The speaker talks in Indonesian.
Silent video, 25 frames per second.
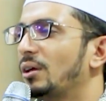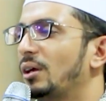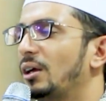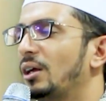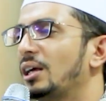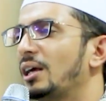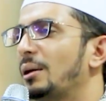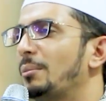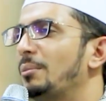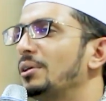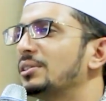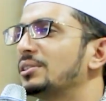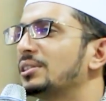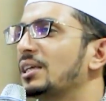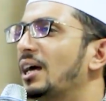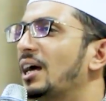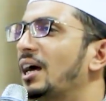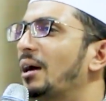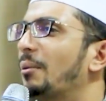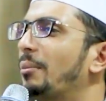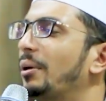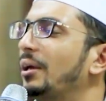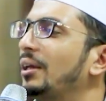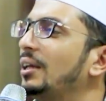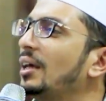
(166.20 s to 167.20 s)
nggak bisa
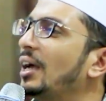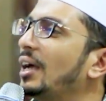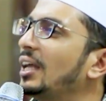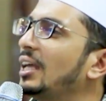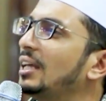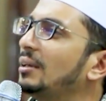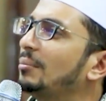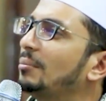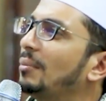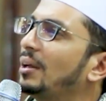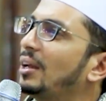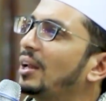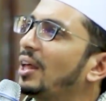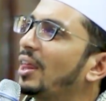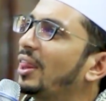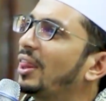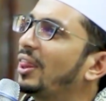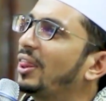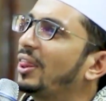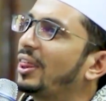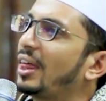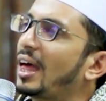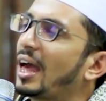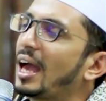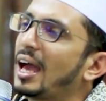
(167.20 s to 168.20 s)
ngebedain mana
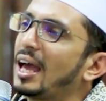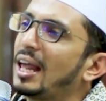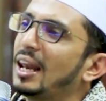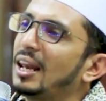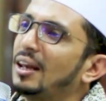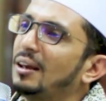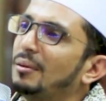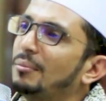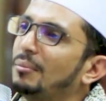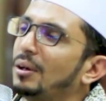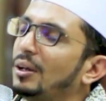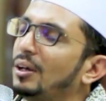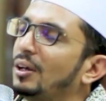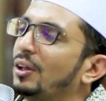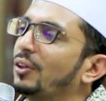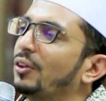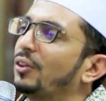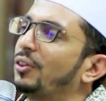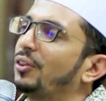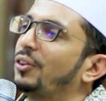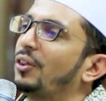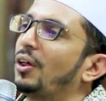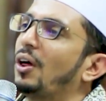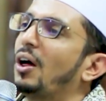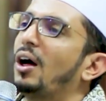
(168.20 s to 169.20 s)
zal mana
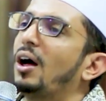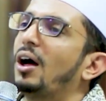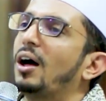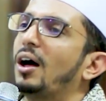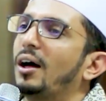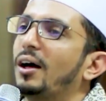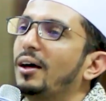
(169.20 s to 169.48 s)
dha